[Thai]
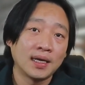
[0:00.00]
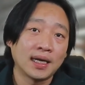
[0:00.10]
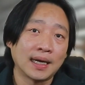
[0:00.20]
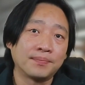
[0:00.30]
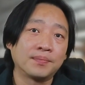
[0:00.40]

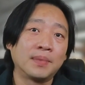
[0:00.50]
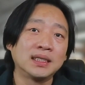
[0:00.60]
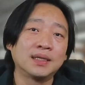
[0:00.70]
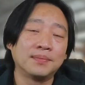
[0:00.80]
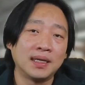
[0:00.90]
นะครับมั
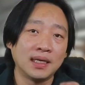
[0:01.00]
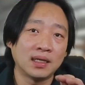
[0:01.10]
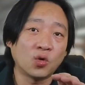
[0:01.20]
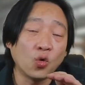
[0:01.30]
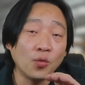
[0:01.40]
นจะมี
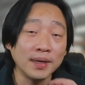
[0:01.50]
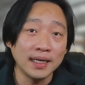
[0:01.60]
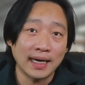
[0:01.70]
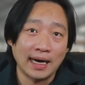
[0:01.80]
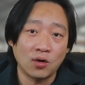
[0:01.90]
คู่
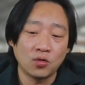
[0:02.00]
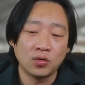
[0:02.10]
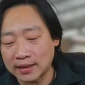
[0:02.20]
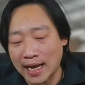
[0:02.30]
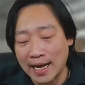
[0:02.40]
มือเขา
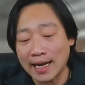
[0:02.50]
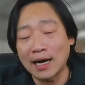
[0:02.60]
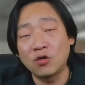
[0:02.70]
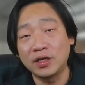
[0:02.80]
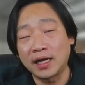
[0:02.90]
ทาง
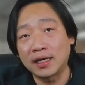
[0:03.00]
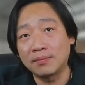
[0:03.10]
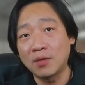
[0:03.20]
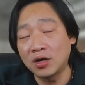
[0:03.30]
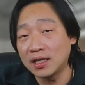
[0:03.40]
เข้าเนี่ย
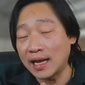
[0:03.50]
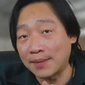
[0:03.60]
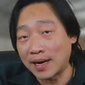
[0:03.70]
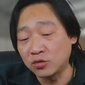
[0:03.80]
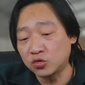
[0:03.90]
หม้อที่แร
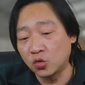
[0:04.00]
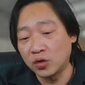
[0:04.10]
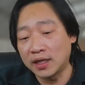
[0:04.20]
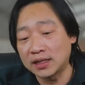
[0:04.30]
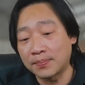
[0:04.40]
งม้าสูงสู
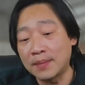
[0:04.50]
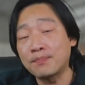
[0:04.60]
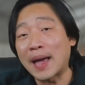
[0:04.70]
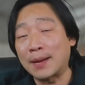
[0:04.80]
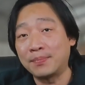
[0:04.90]
งเนี่ยจะเป็น
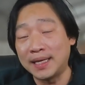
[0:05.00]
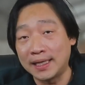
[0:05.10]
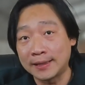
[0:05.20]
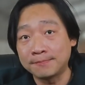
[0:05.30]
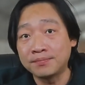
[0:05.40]
8 มิล